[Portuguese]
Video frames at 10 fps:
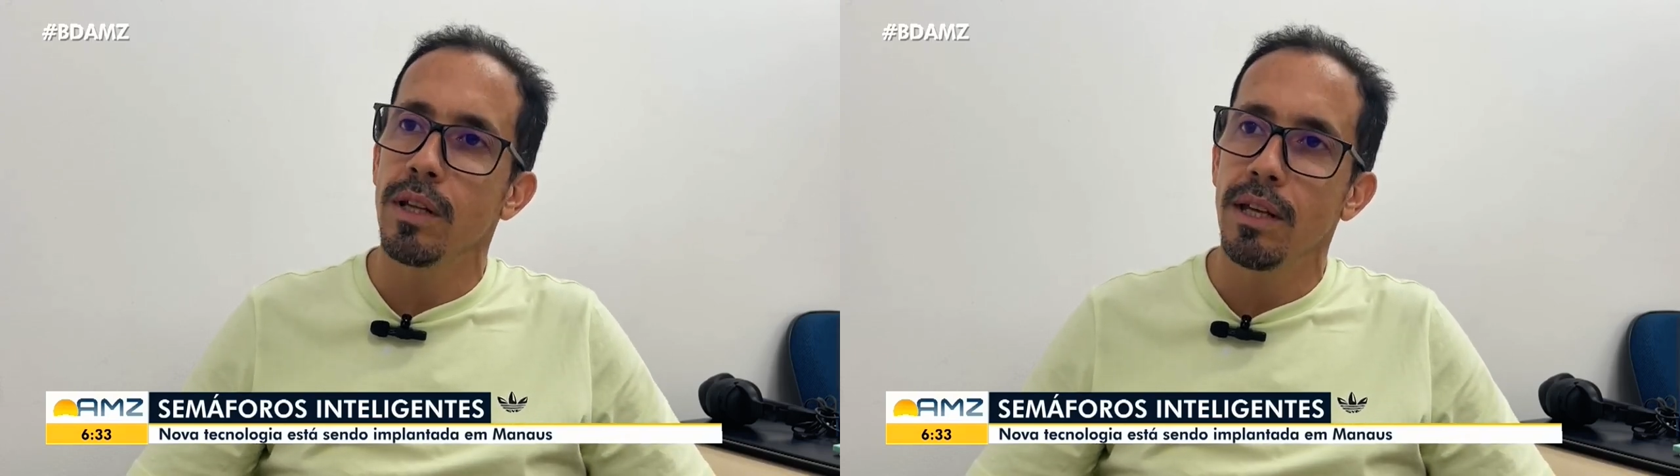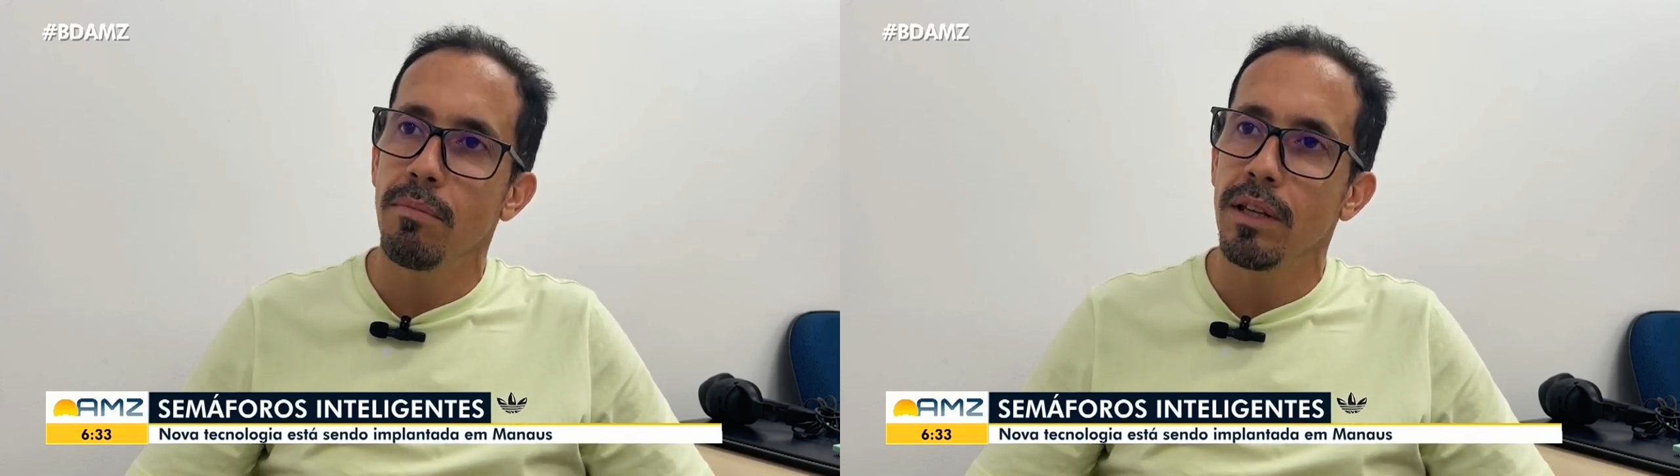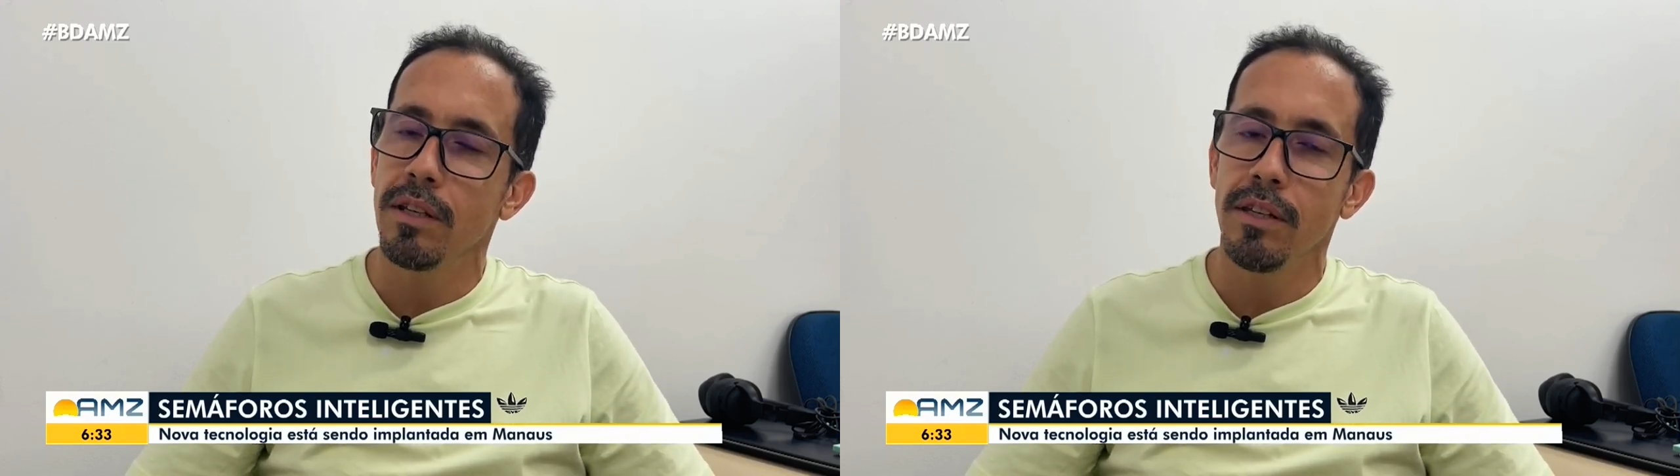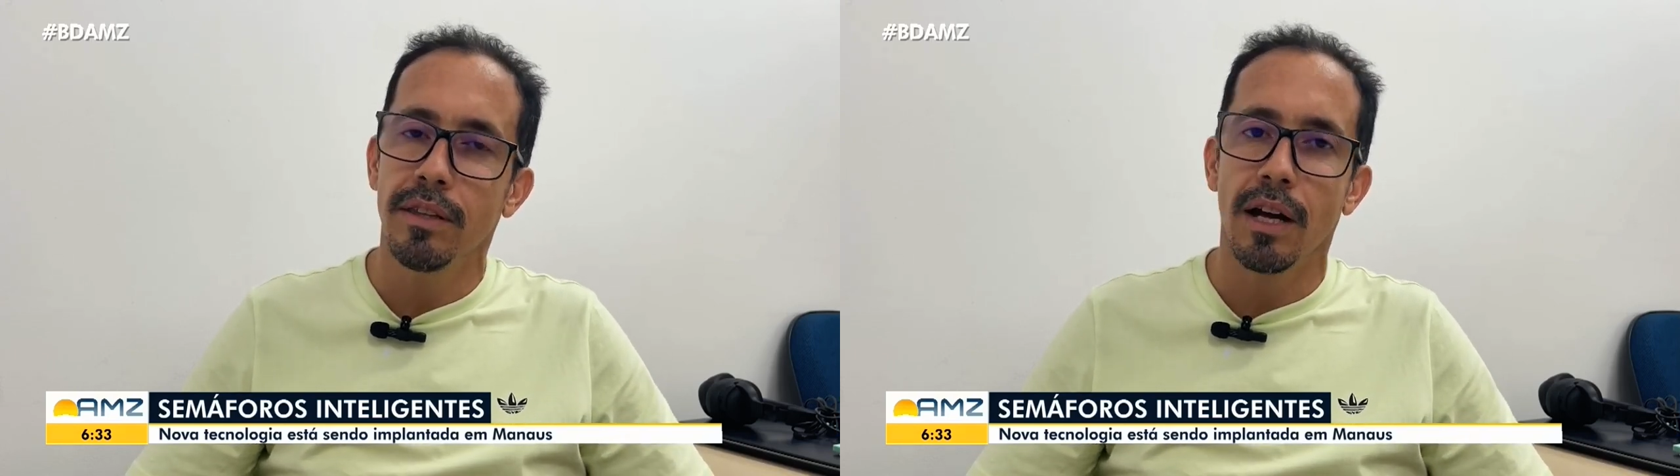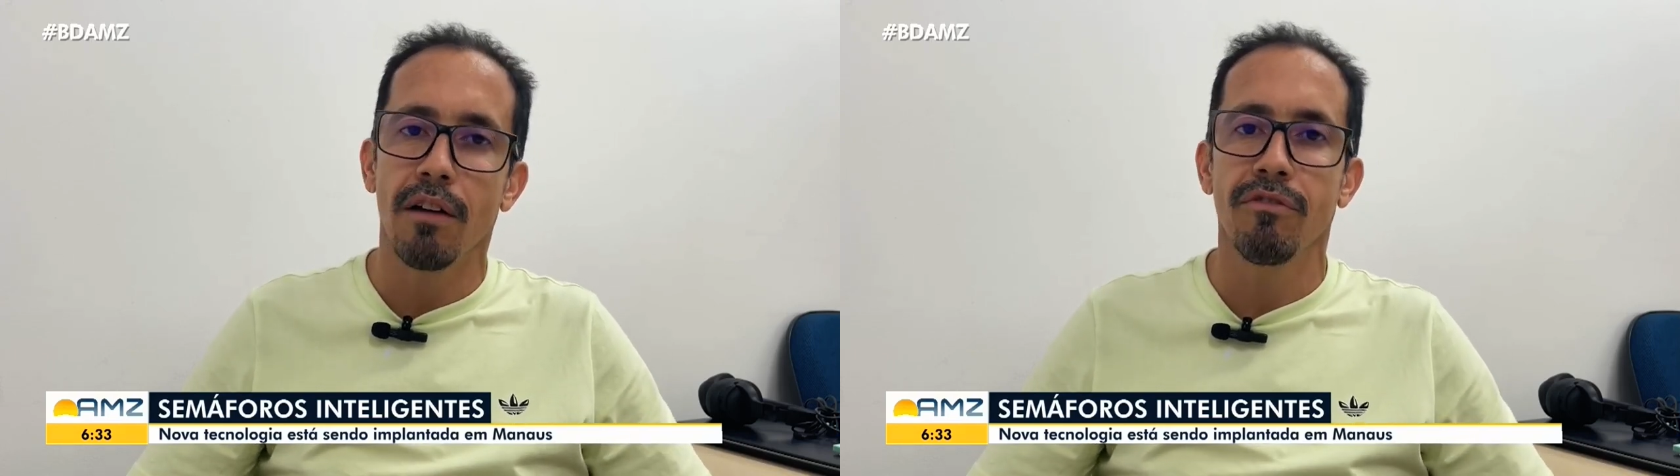com a demanda de
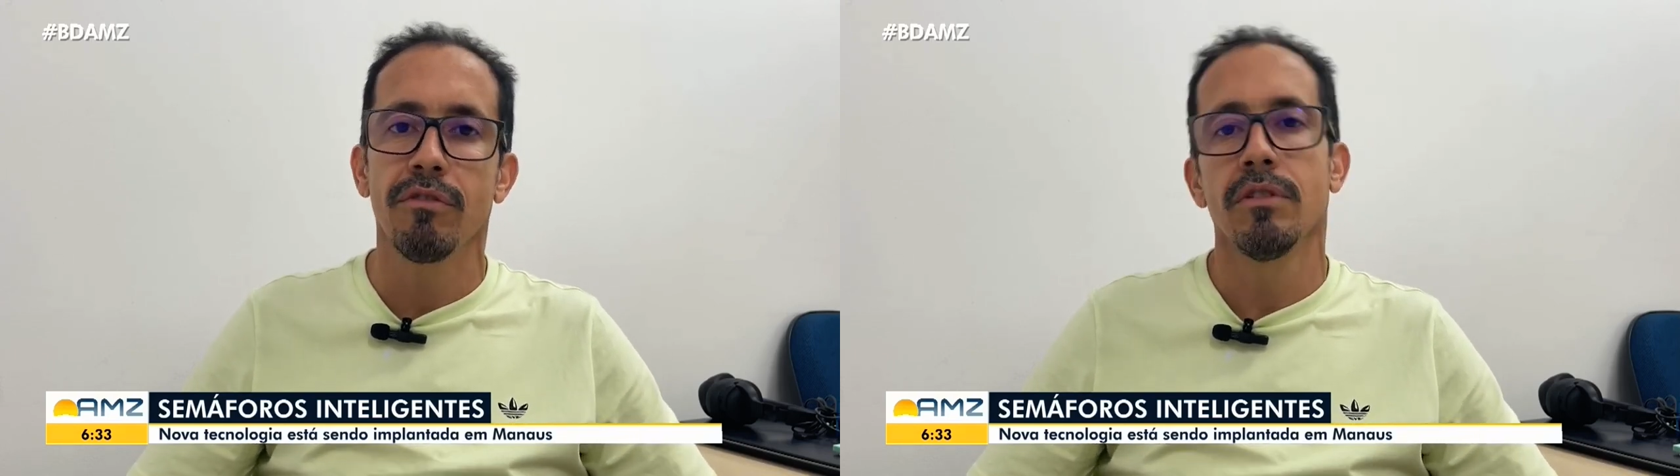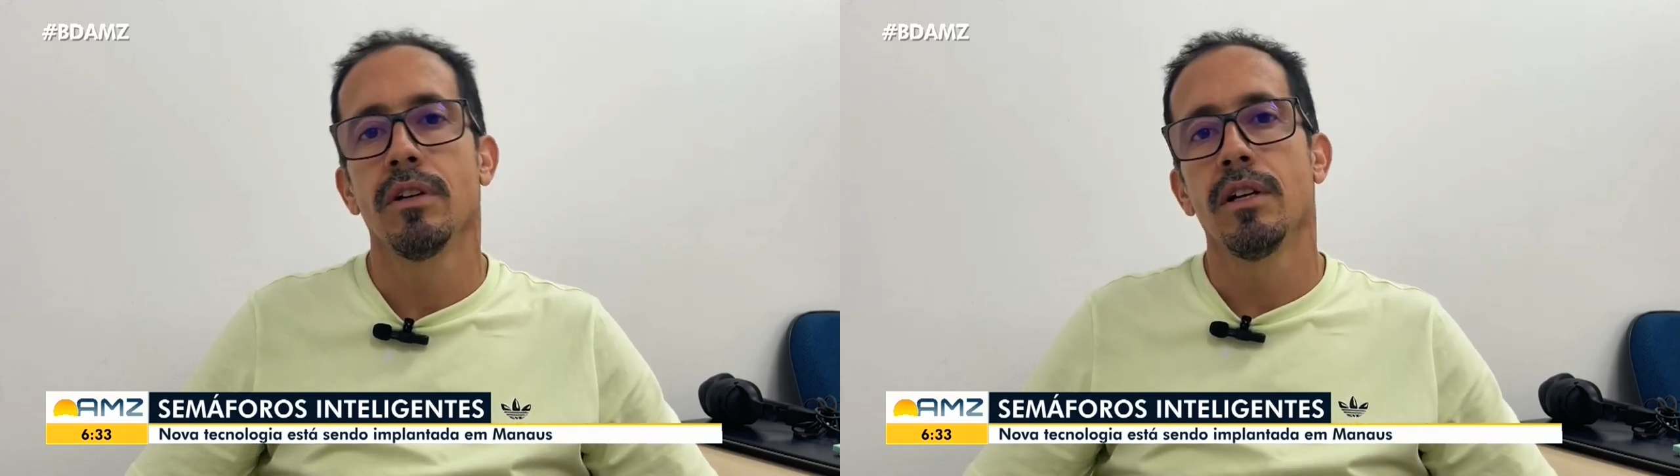tráfego.